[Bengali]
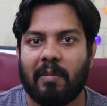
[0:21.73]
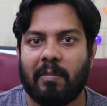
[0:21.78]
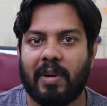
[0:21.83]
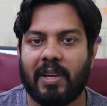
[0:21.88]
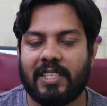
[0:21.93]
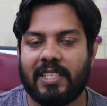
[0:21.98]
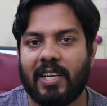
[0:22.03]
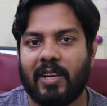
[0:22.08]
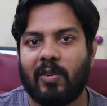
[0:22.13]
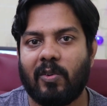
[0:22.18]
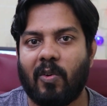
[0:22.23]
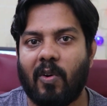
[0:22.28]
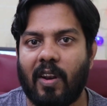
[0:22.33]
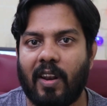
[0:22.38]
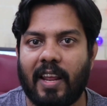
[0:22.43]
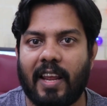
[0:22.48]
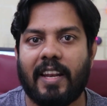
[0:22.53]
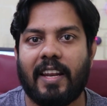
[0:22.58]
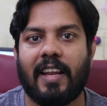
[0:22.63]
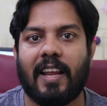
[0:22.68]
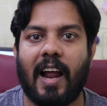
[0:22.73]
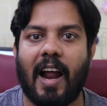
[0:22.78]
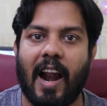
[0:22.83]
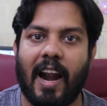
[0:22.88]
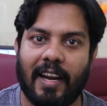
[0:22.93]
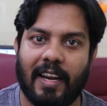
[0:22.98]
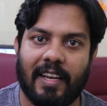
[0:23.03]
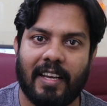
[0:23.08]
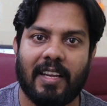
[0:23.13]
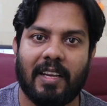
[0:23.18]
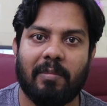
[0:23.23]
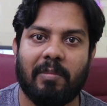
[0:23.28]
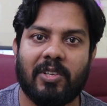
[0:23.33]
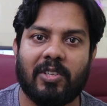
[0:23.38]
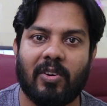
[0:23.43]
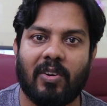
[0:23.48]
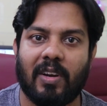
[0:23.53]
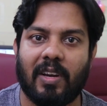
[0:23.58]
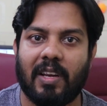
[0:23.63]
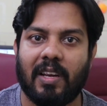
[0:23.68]
বা যে কোনো অনলাইন আর্নিংয়ের
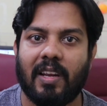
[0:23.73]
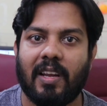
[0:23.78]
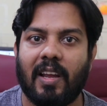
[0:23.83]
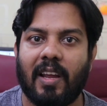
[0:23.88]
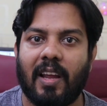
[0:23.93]
বিষয়ে